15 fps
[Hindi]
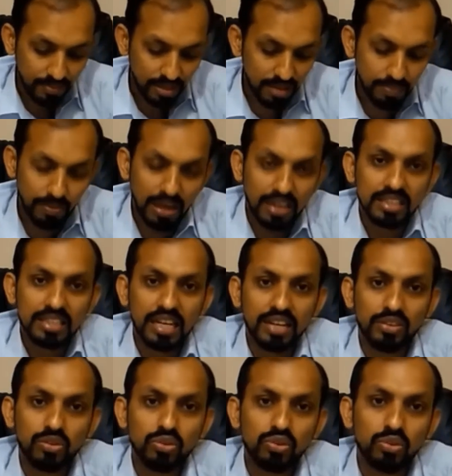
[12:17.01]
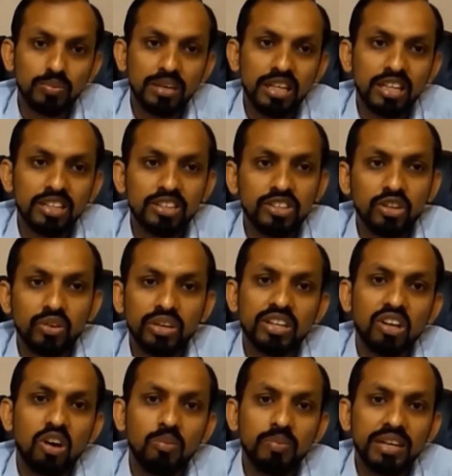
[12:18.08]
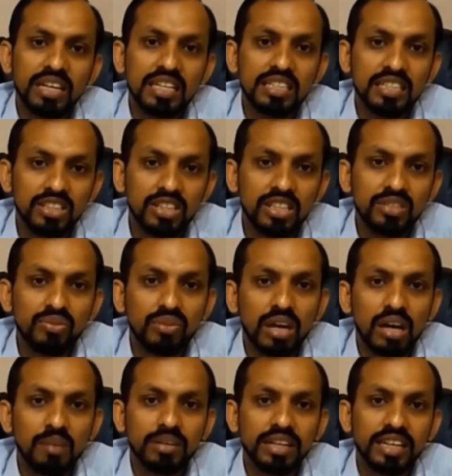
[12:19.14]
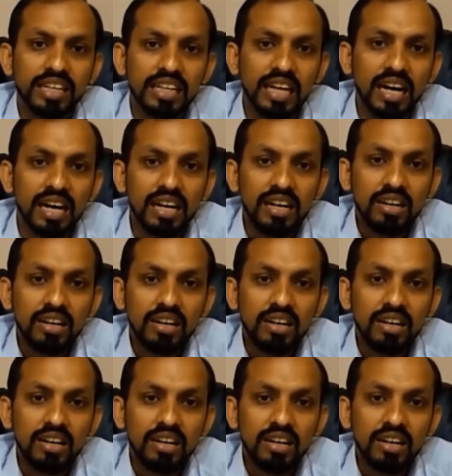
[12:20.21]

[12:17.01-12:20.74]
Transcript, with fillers: कि पाकिस्तान को जो मिलिट्री और इकोनॉमिक असिस्टेंस फ्राहम करेगा